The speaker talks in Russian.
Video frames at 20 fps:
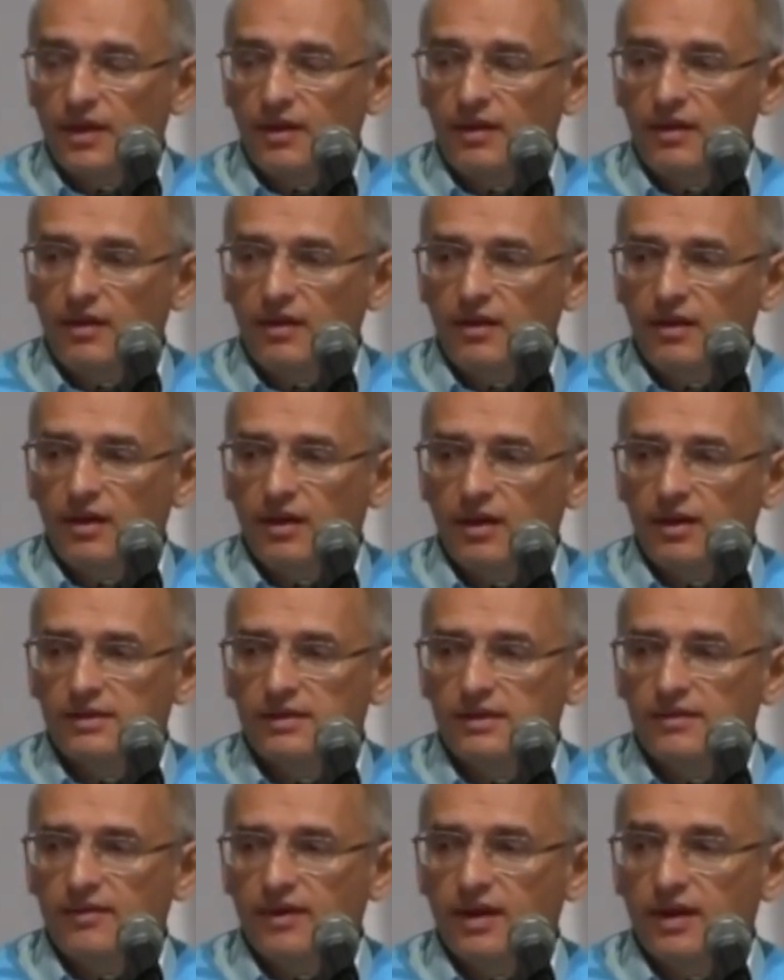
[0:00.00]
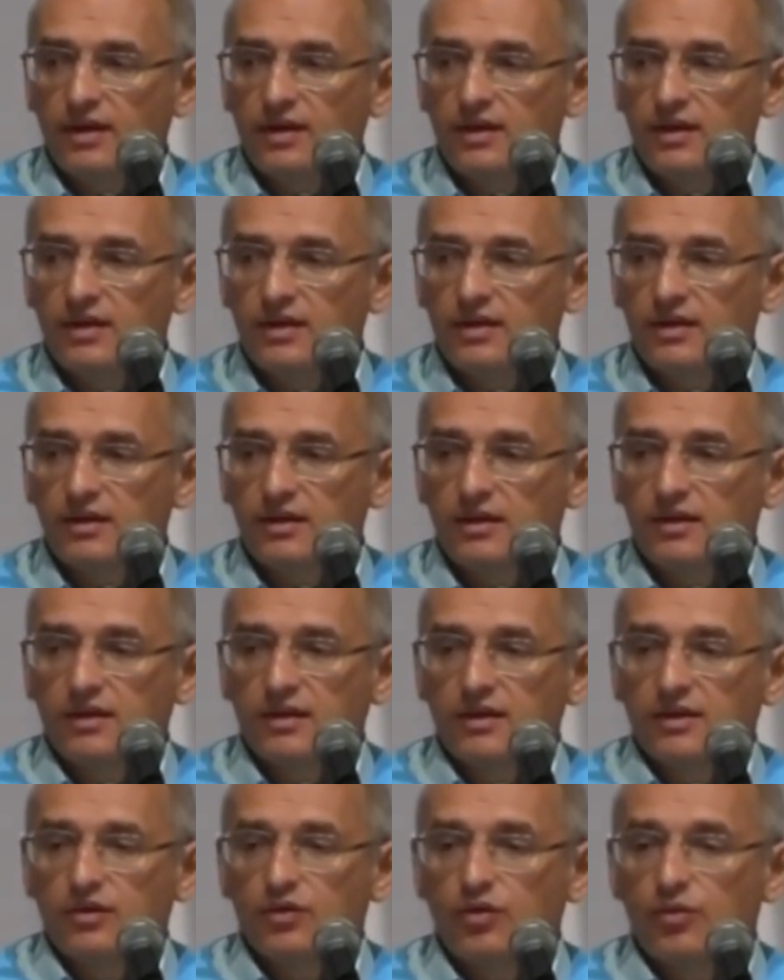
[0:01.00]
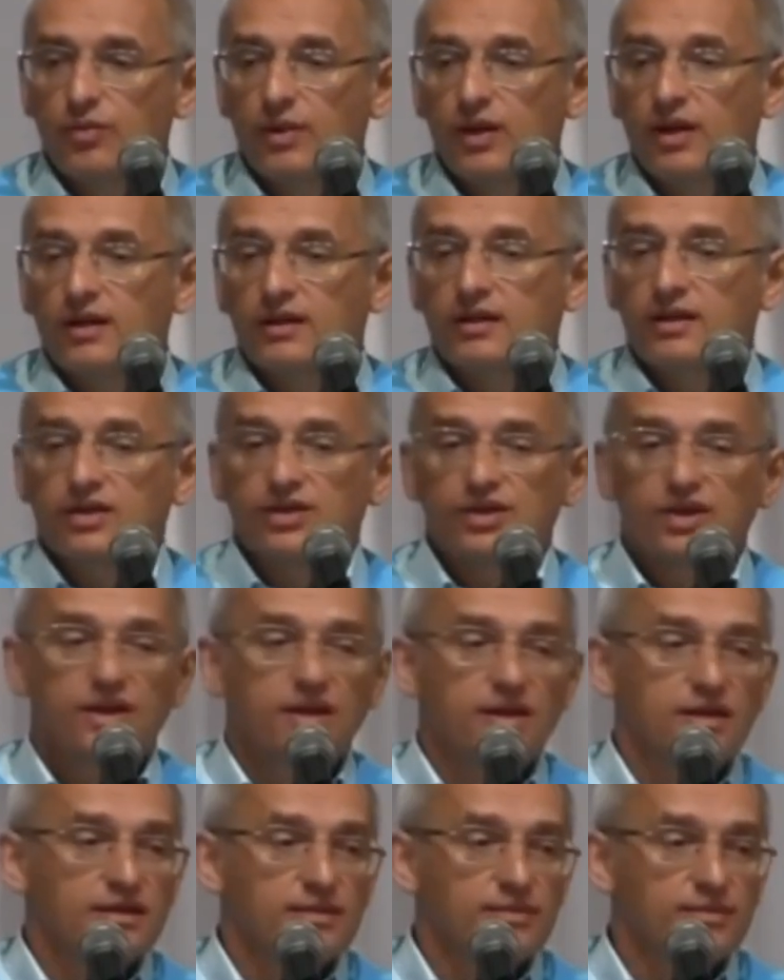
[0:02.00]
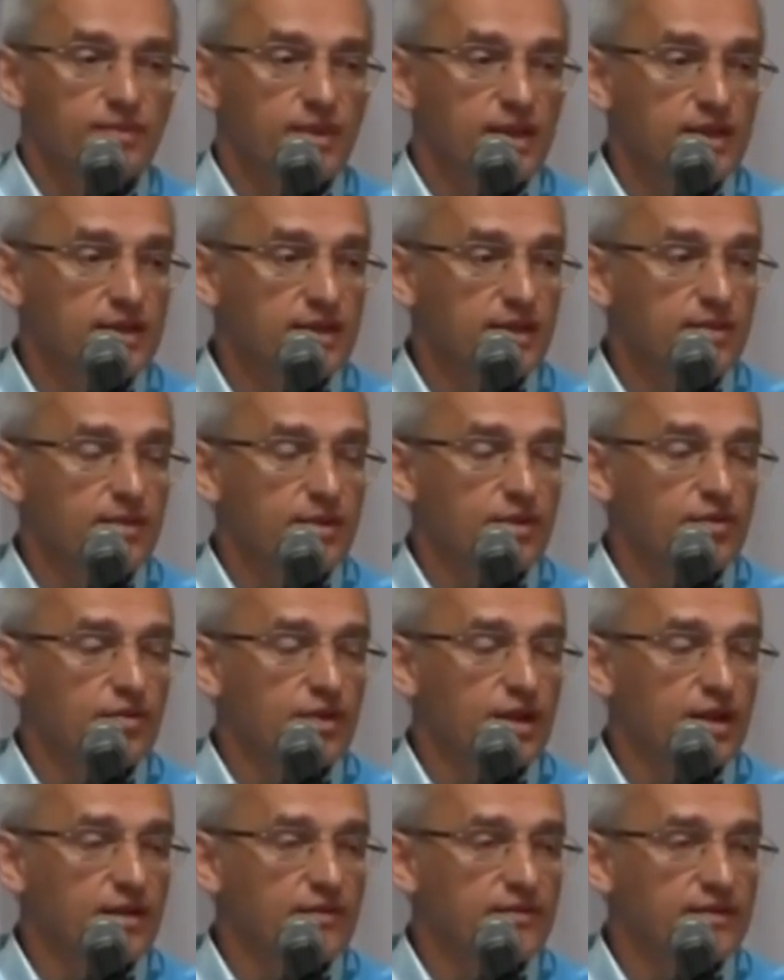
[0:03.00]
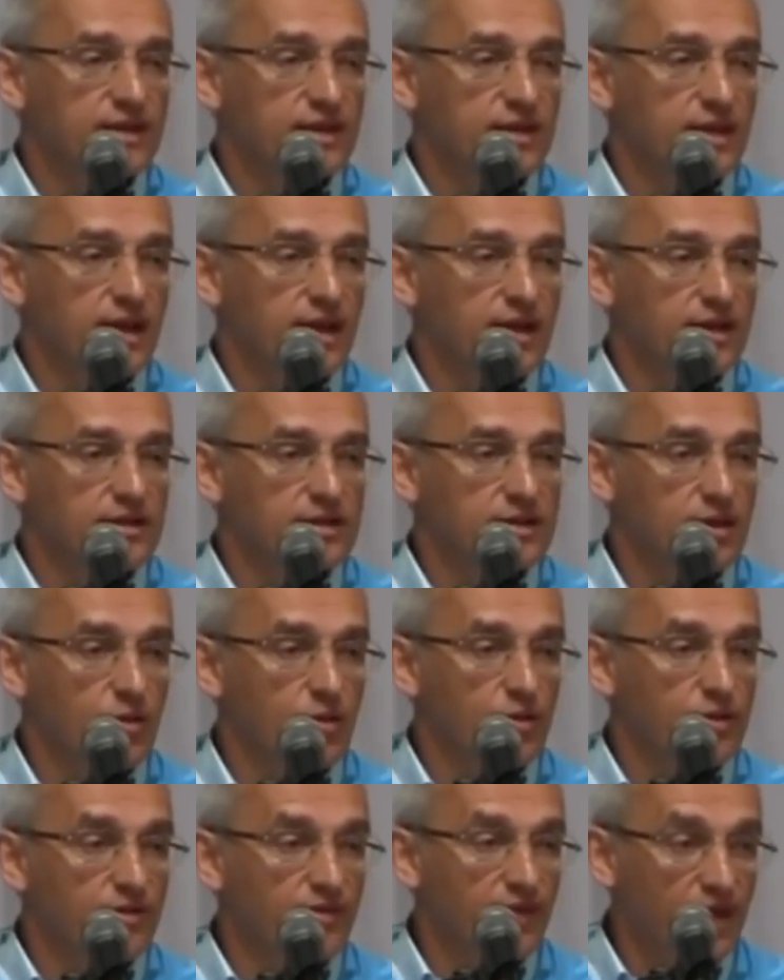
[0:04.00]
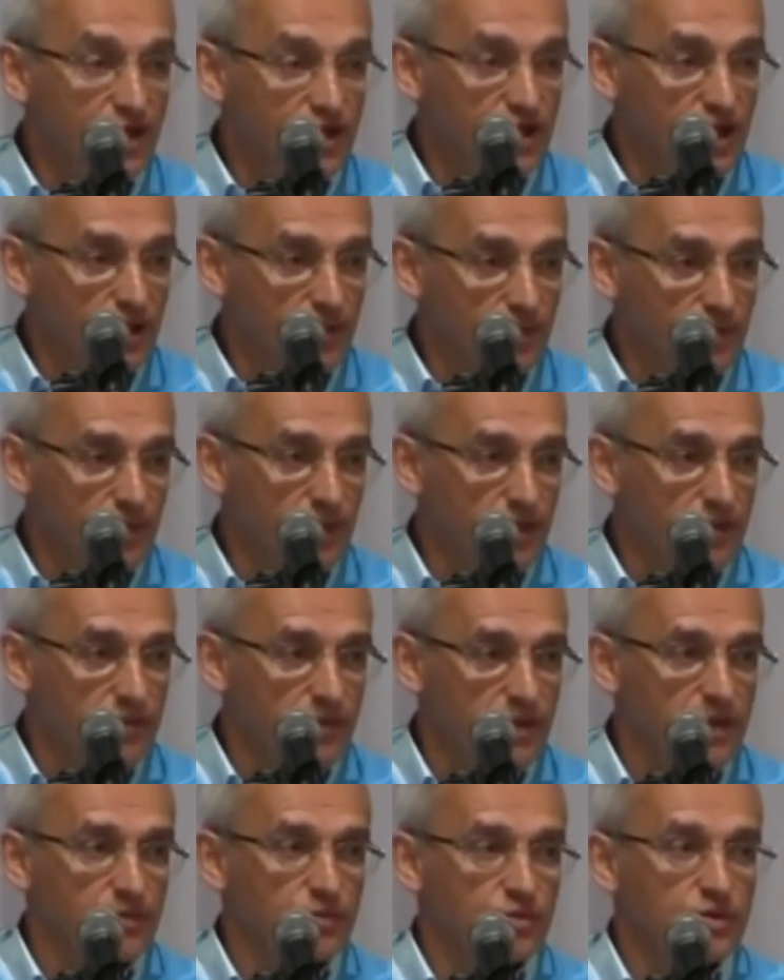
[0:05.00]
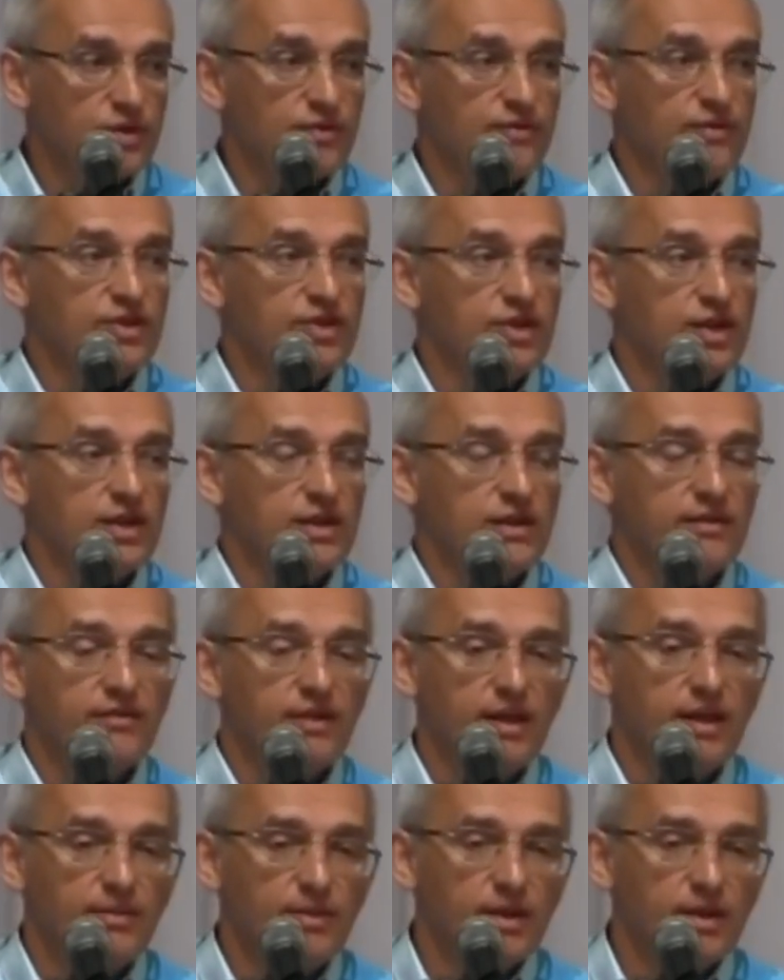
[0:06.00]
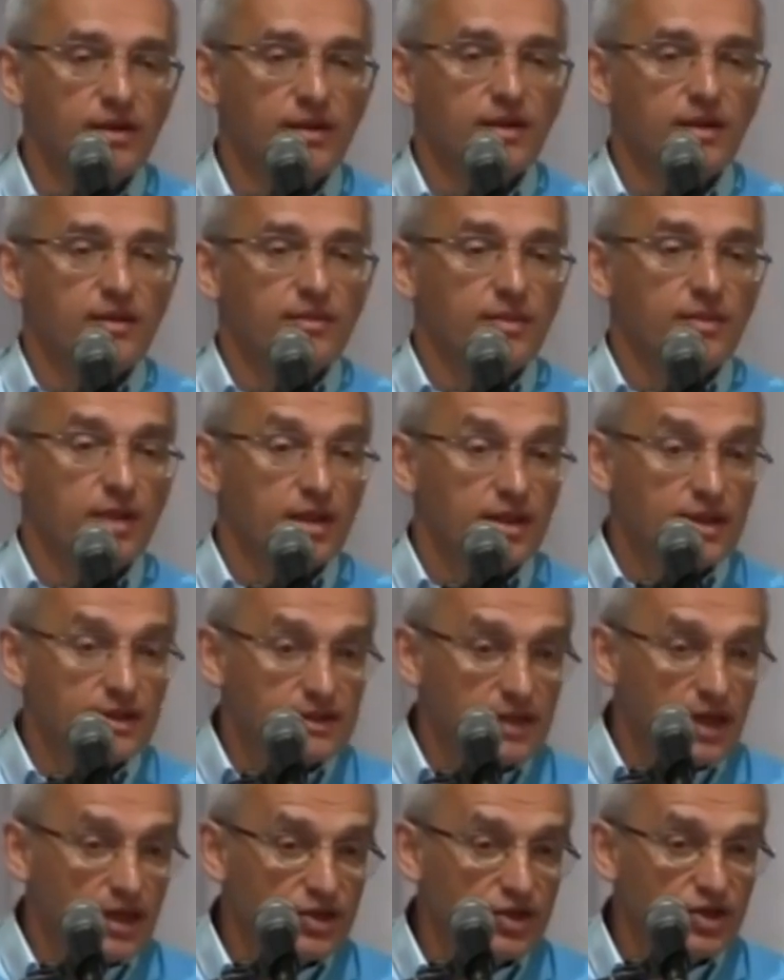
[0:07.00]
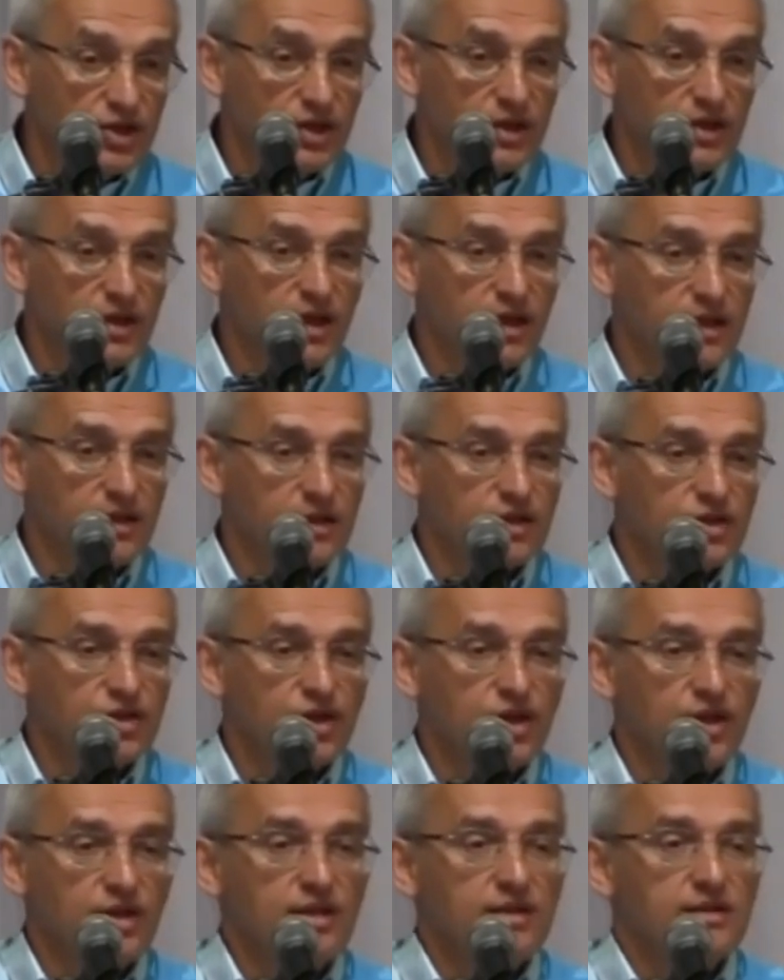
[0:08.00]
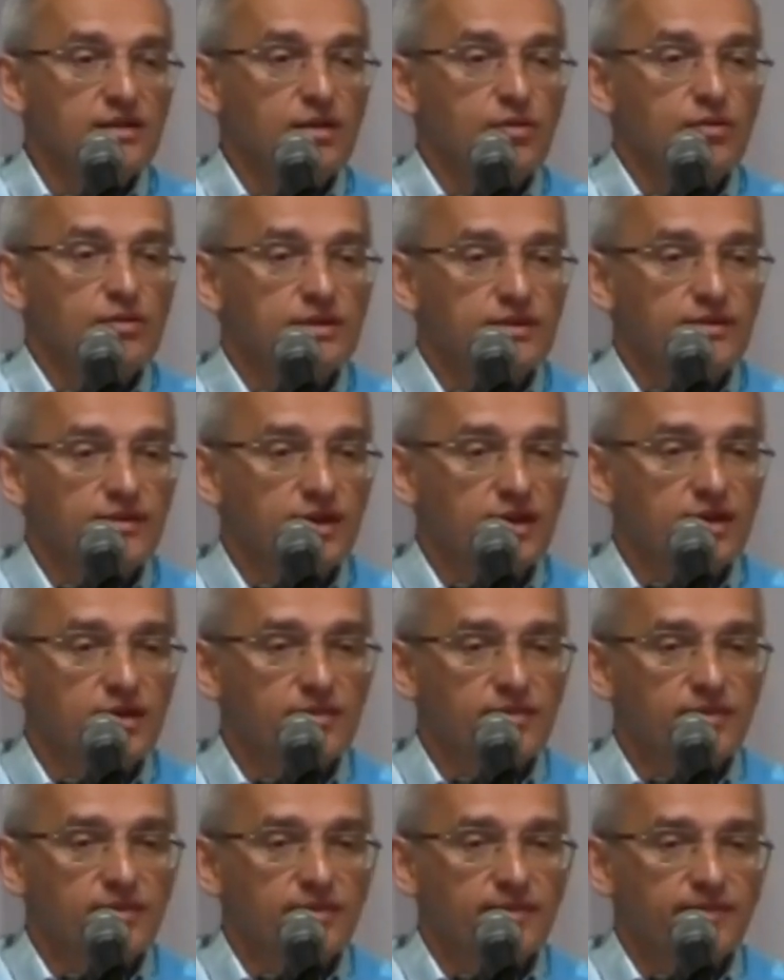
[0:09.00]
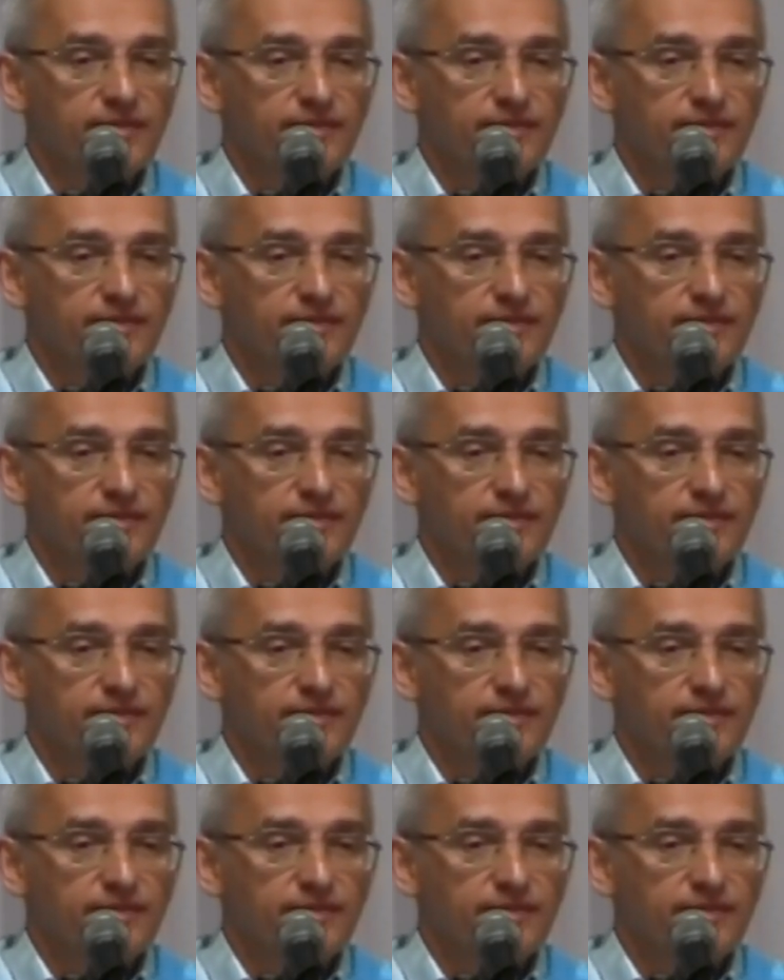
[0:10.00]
И если вы хотите добрых отношений с близкими, то надо всегда их строить вечером, потому что вечернее время предназначено для отношений с родственниками.